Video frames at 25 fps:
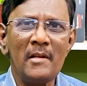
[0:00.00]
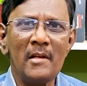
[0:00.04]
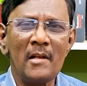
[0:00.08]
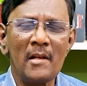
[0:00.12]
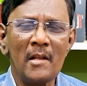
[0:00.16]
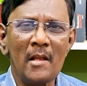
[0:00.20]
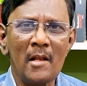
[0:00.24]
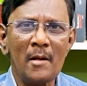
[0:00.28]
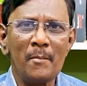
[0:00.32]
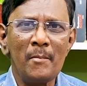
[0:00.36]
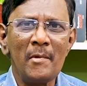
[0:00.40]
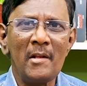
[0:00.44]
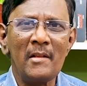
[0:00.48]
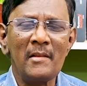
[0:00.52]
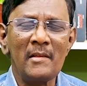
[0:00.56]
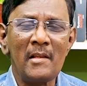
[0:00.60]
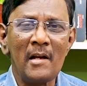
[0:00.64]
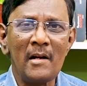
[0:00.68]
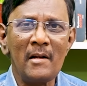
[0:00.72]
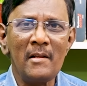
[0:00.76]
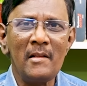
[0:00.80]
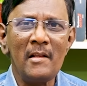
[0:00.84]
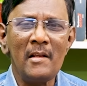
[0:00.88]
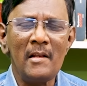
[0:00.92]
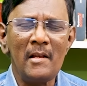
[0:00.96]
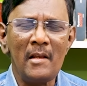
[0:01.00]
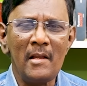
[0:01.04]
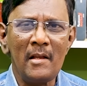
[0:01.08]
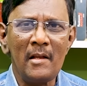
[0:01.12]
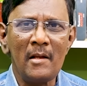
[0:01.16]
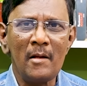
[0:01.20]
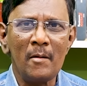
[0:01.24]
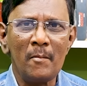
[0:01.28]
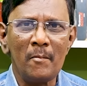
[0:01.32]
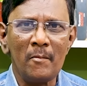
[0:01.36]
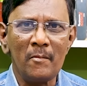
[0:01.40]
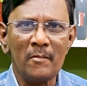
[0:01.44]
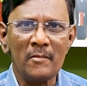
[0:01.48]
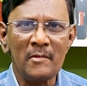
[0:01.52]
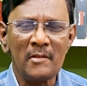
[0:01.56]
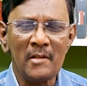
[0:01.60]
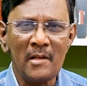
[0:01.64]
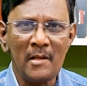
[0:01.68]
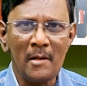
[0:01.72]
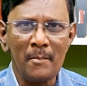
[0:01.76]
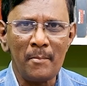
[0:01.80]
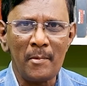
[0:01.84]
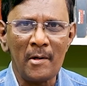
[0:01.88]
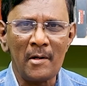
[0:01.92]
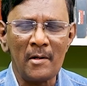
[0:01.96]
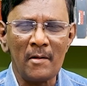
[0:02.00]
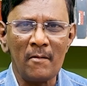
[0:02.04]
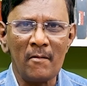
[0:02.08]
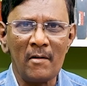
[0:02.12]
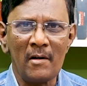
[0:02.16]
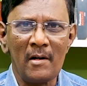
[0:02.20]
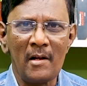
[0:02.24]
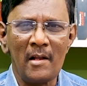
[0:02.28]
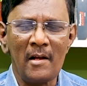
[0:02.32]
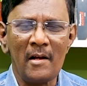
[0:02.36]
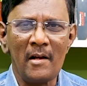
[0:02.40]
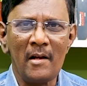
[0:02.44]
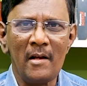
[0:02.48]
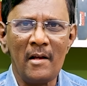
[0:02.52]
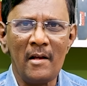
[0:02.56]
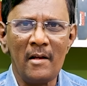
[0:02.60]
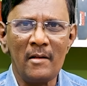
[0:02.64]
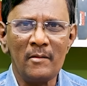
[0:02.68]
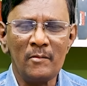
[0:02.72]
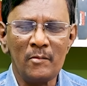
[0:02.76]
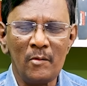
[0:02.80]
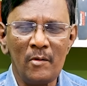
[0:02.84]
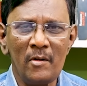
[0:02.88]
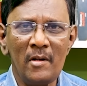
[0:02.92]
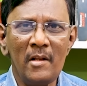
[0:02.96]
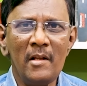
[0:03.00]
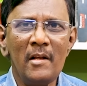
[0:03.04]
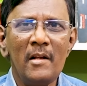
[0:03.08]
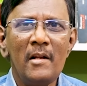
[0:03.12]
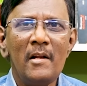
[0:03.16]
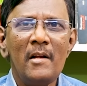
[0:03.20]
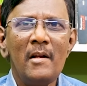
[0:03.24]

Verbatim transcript: எல்லாருமே தகுதி நீக்கம் செய்யப்பட்டவர்களாக சொல்லி